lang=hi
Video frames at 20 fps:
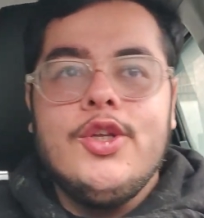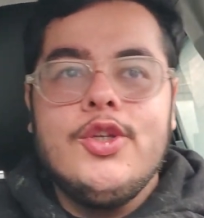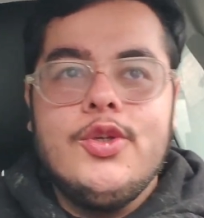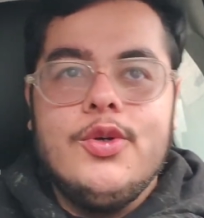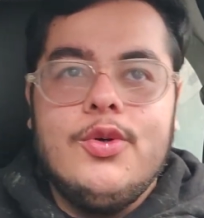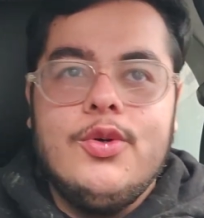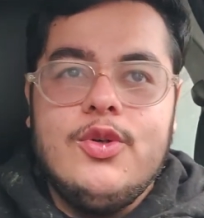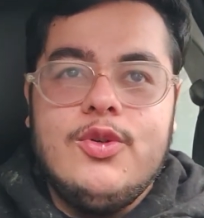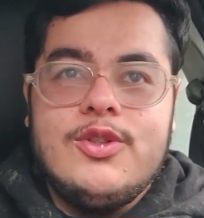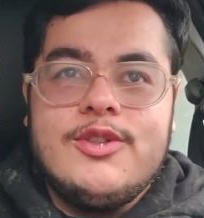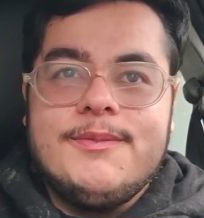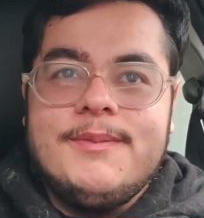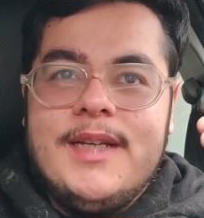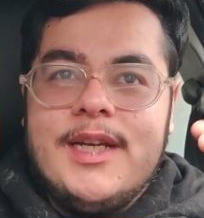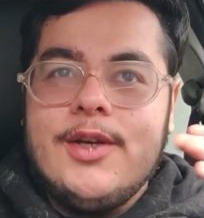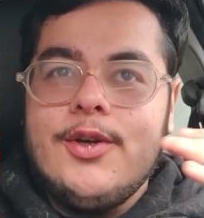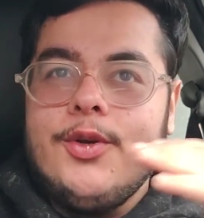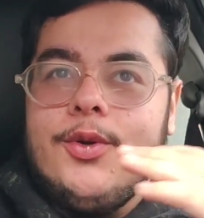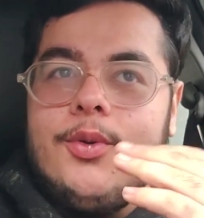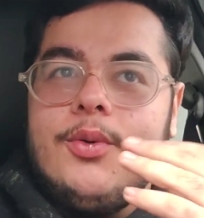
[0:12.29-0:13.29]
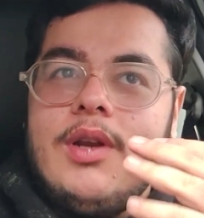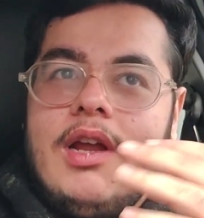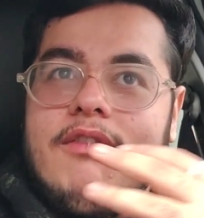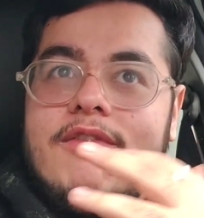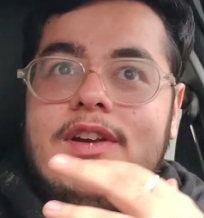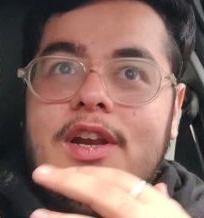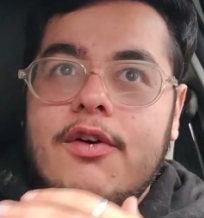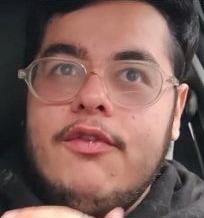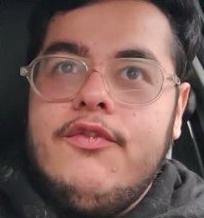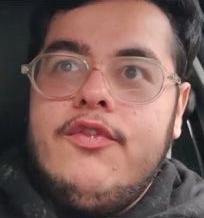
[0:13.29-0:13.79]
तो उसमें कोरोना
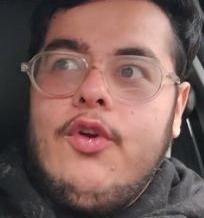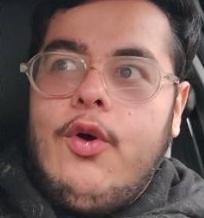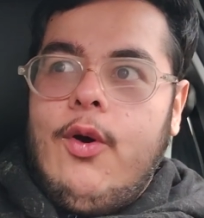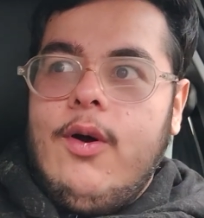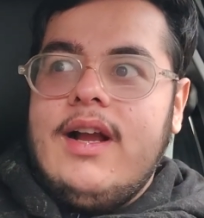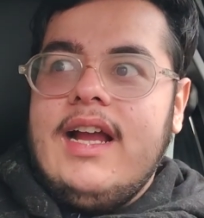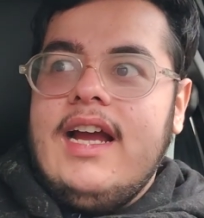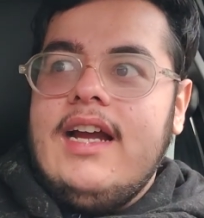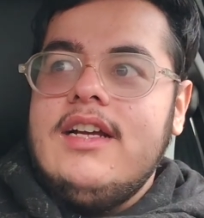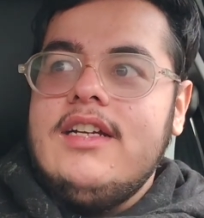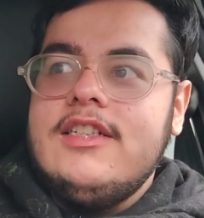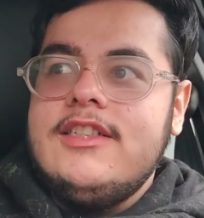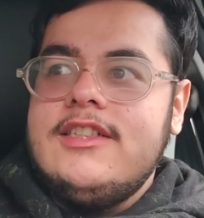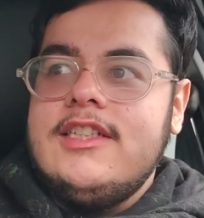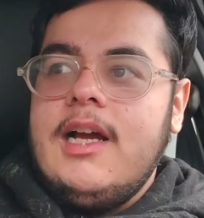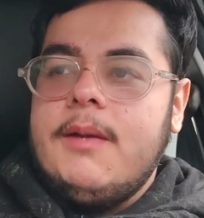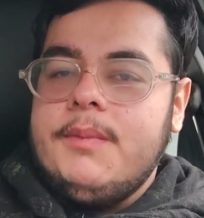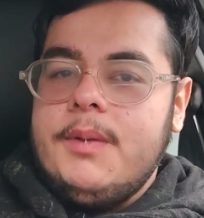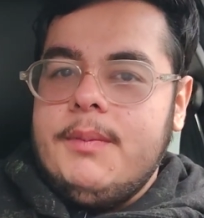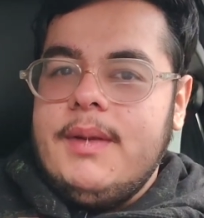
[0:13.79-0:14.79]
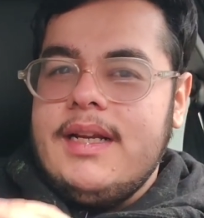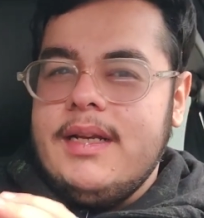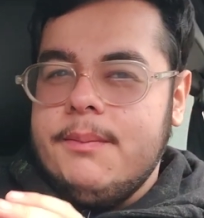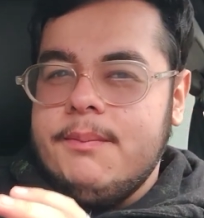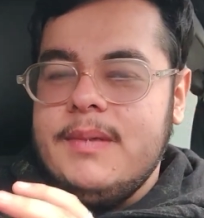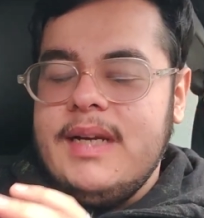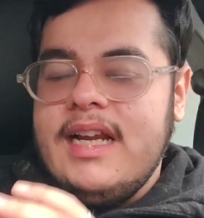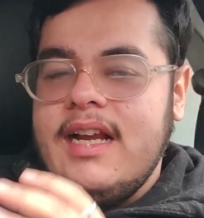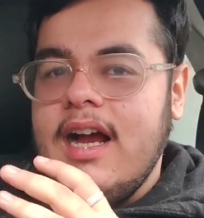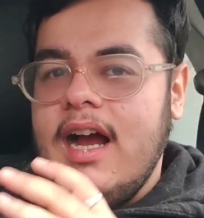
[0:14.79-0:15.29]
वाला व्लॉग है जहाँ पे मैंने
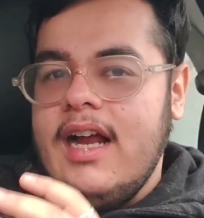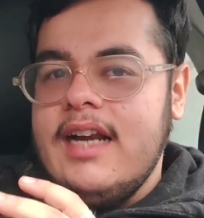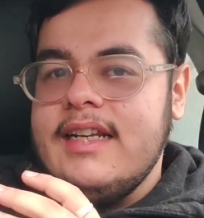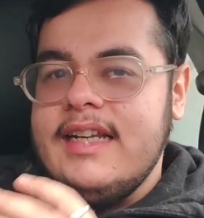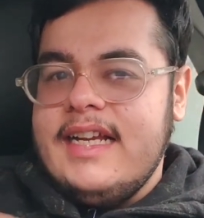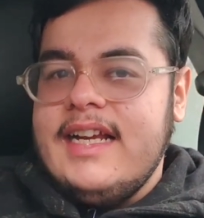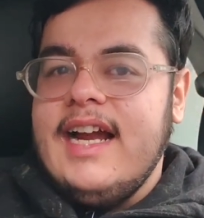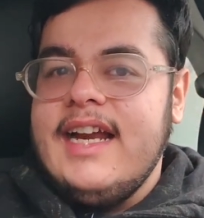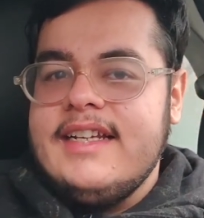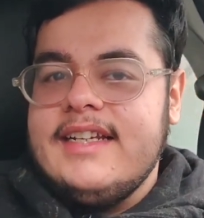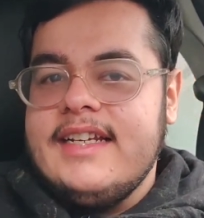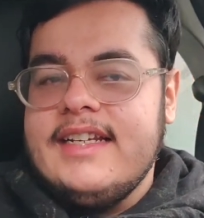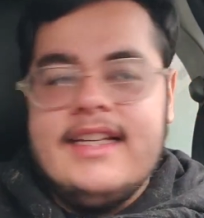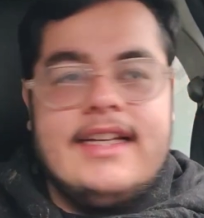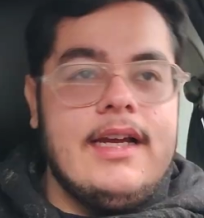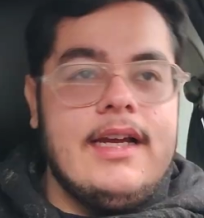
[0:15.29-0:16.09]
अपनी कार्ड दिखाई थी ठीक